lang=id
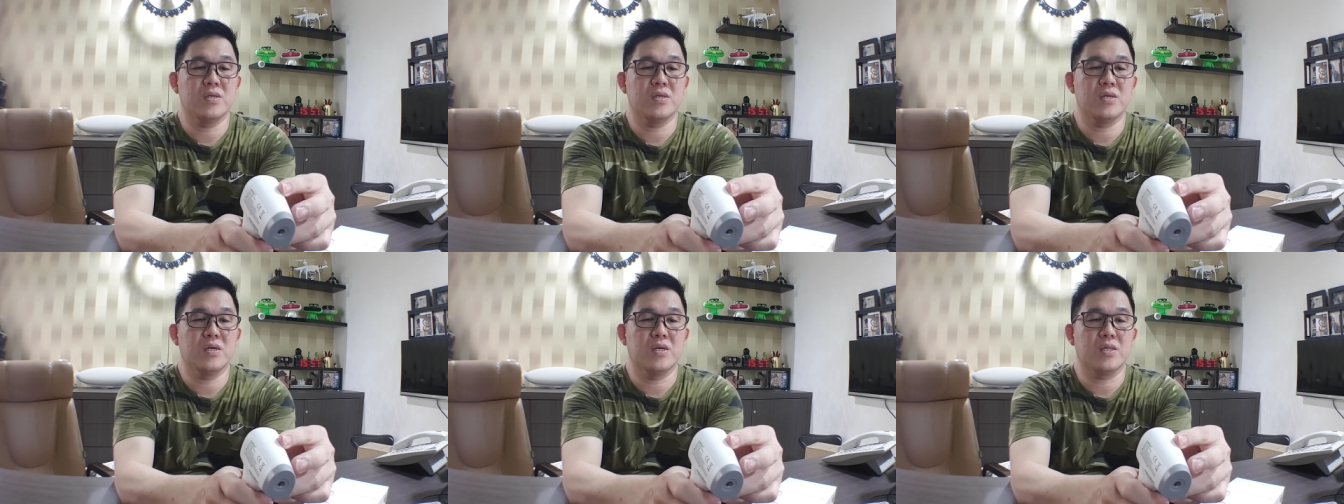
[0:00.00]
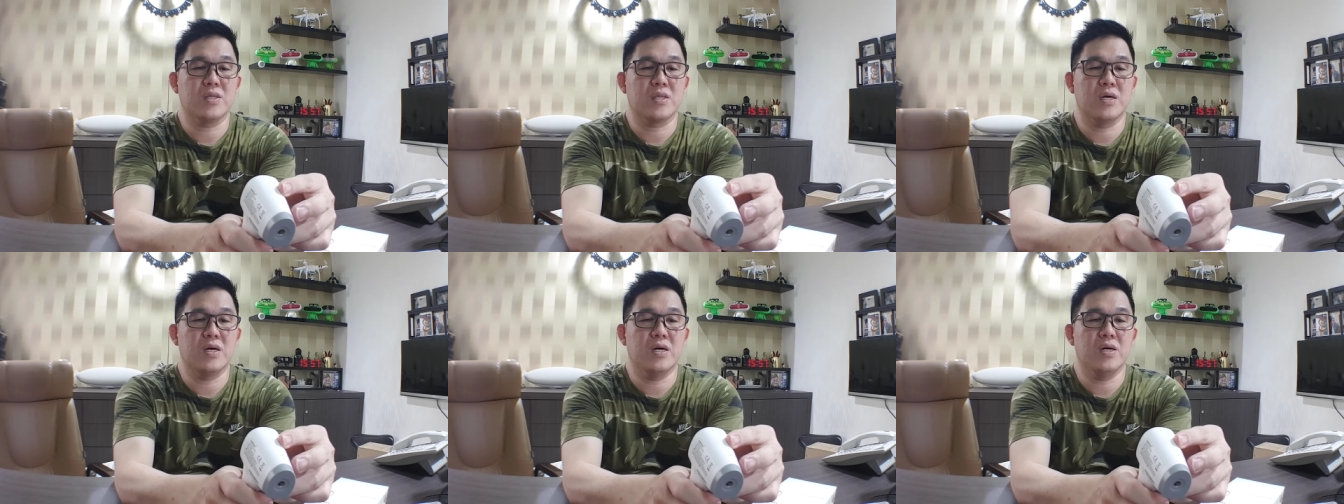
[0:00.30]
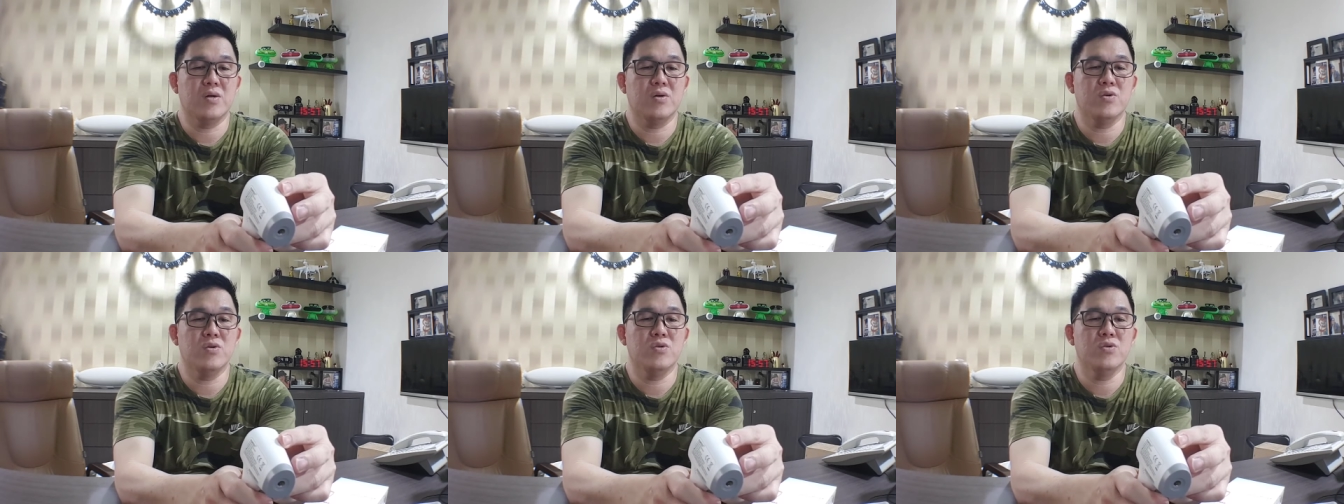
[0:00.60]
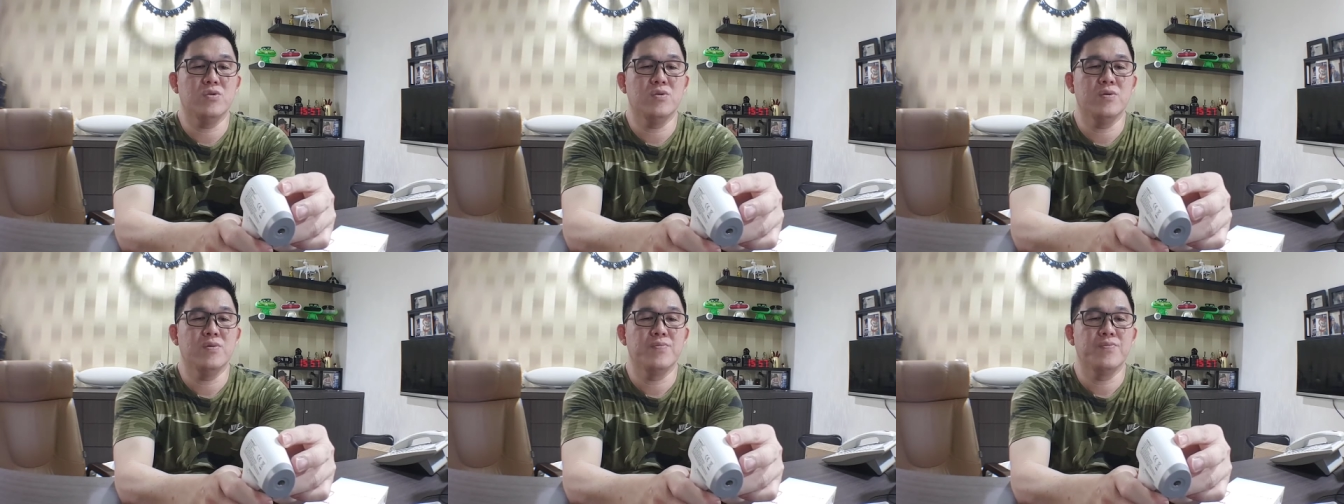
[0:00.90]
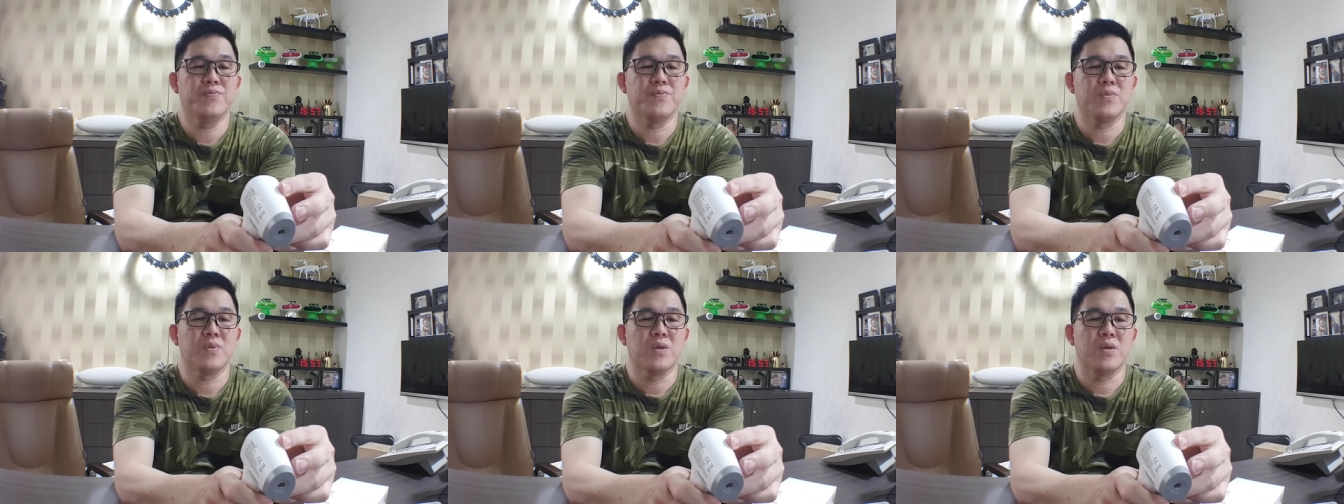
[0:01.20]
atau
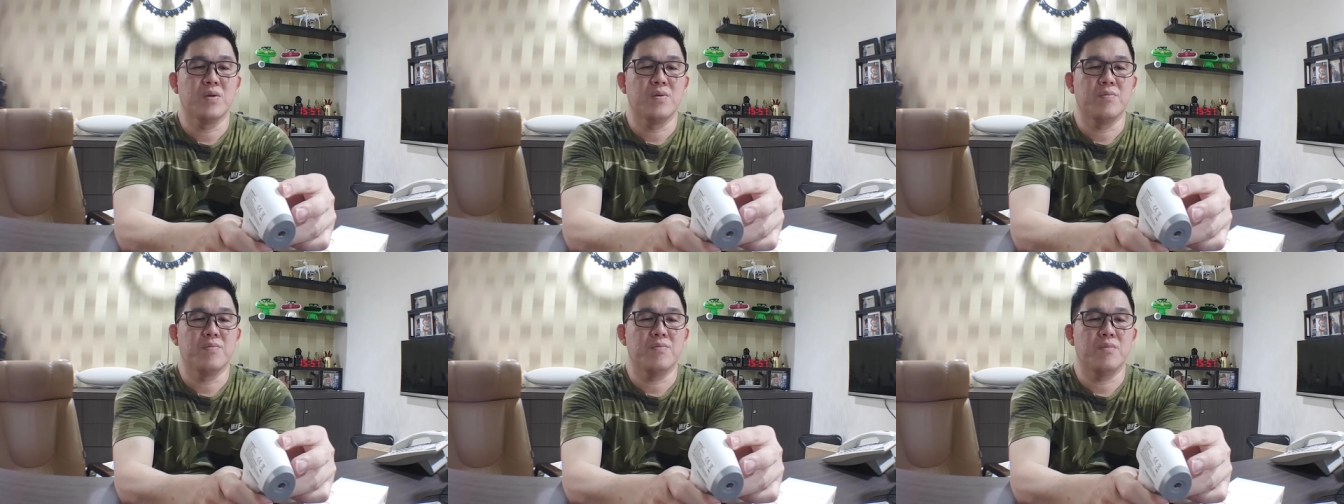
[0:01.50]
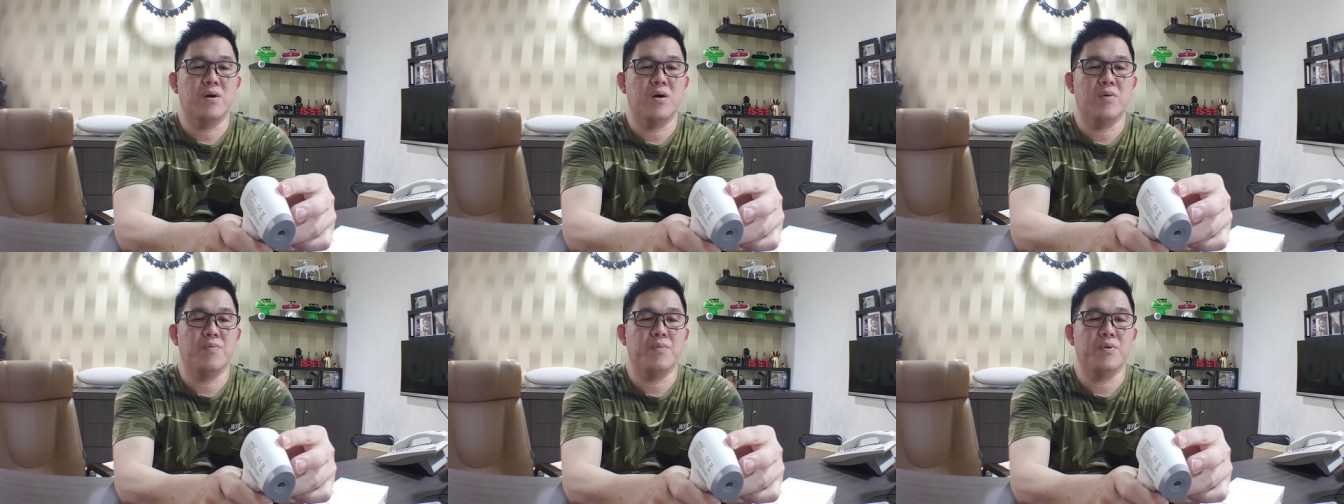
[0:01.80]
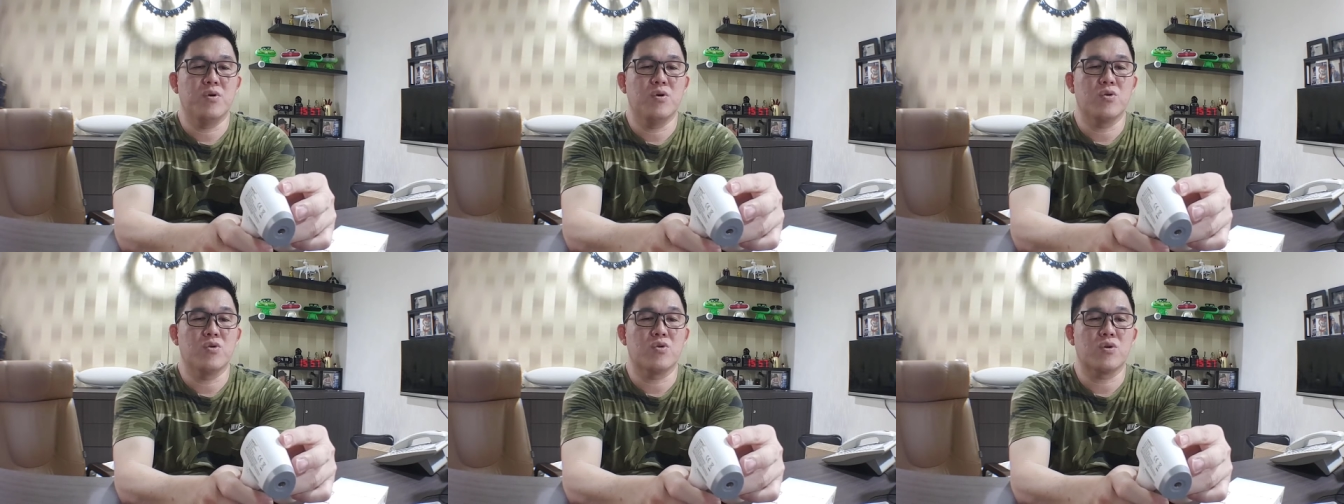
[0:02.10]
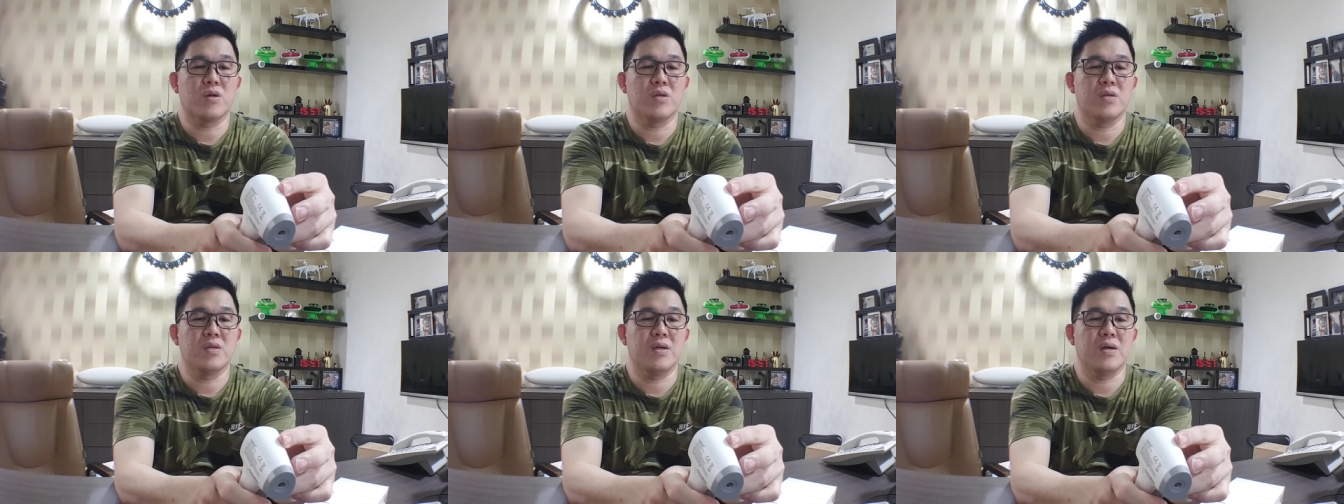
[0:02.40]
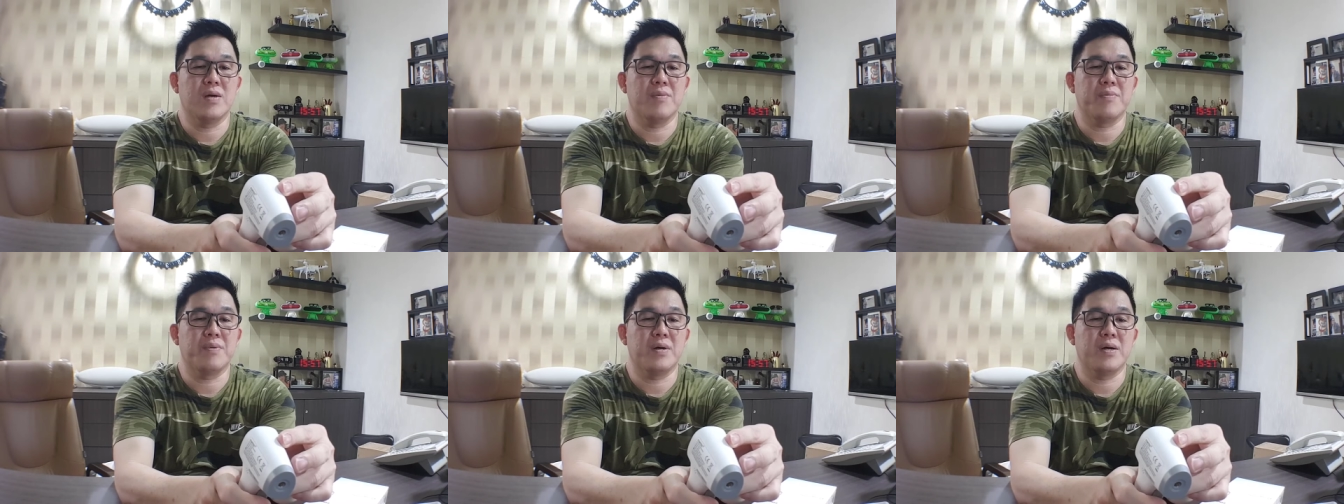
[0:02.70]
mau pengukurannya
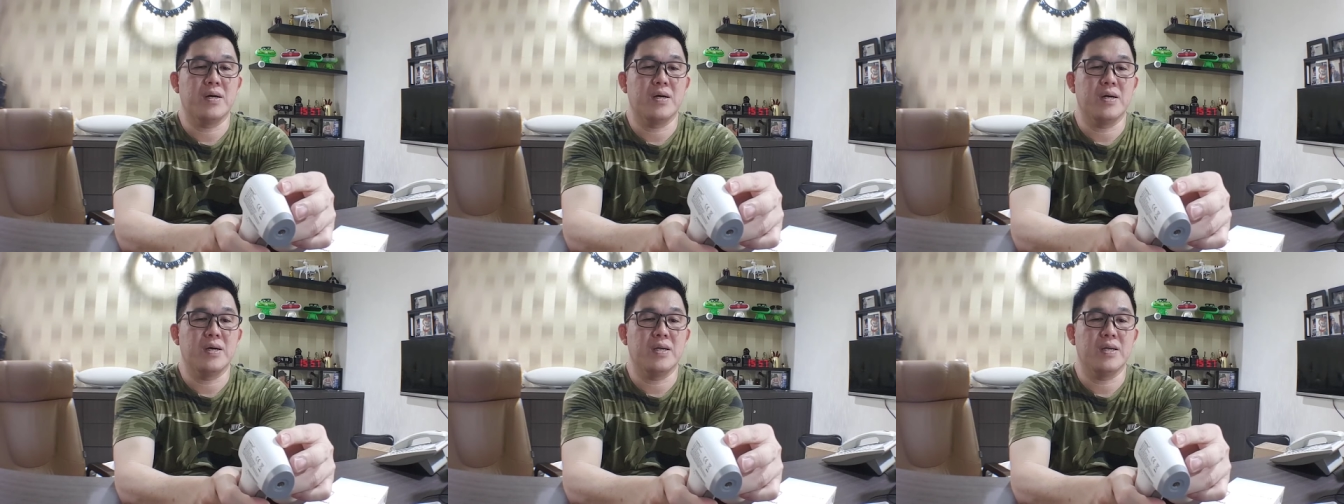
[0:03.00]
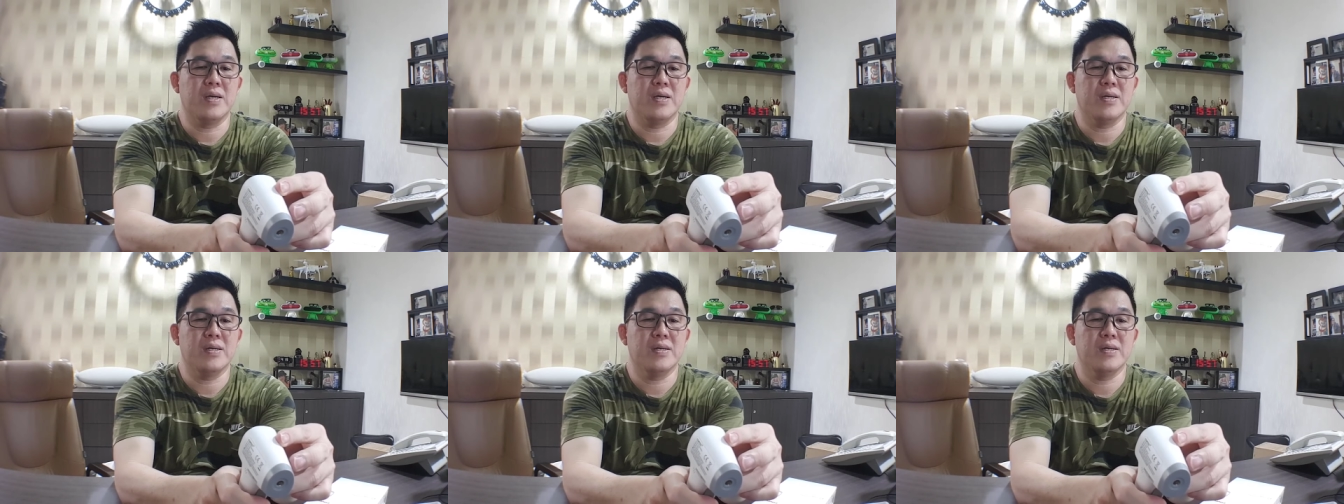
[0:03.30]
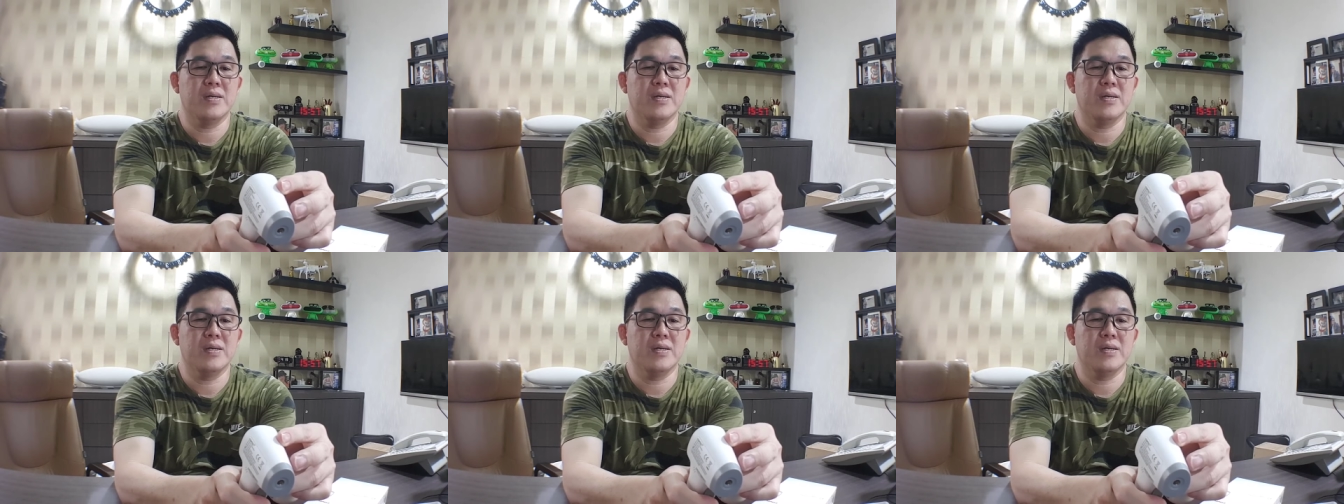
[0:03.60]
apa ya